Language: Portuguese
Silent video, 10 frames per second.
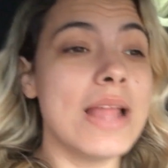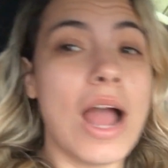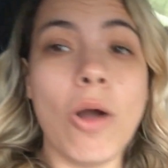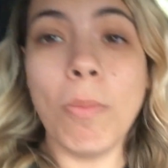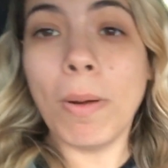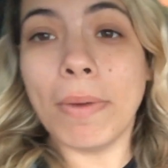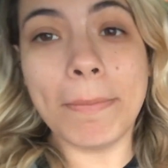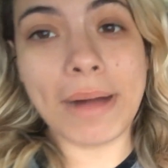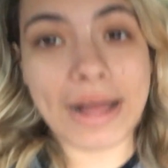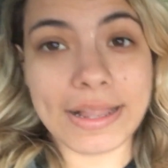Arrumamos a
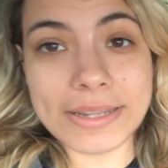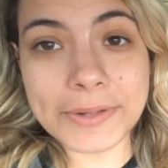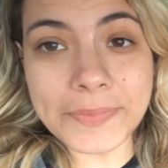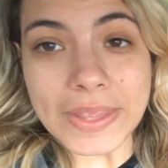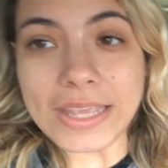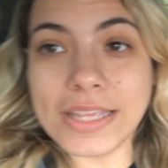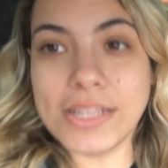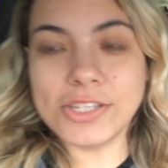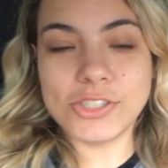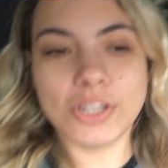mala
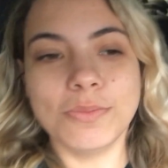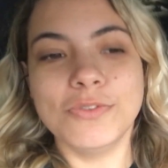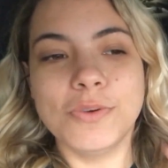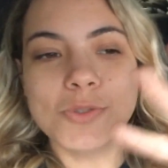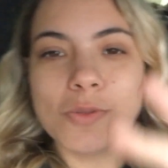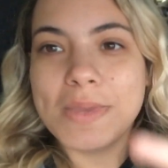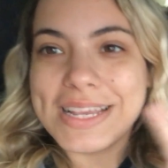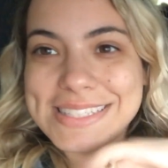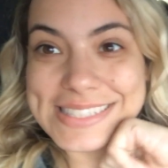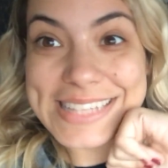e estamos, vamos subir
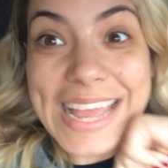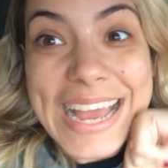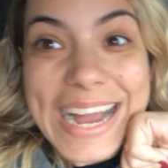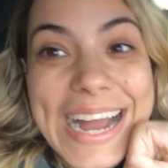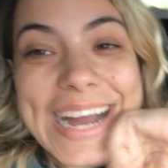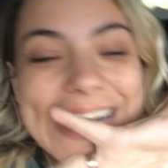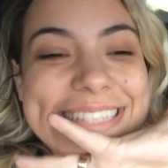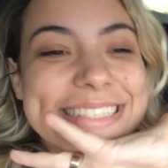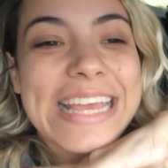a serra.